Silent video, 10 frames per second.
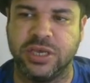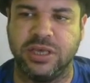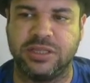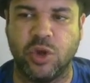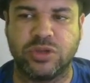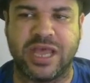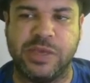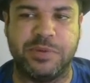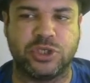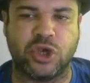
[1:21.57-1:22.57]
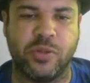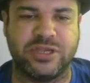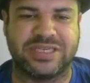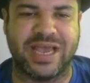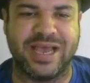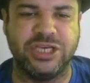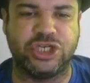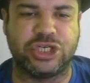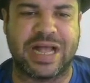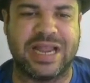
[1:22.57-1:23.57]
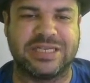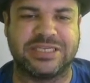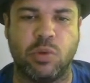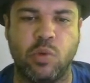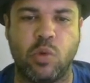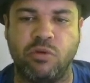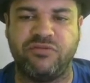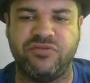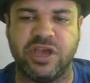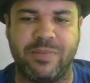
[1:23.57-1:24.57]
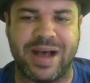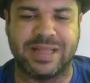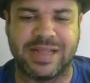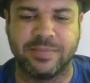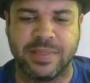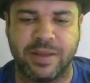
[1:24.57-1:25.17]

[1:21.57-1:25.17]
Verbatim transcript: Então tá aí, pessoal, nossa escalação confirmada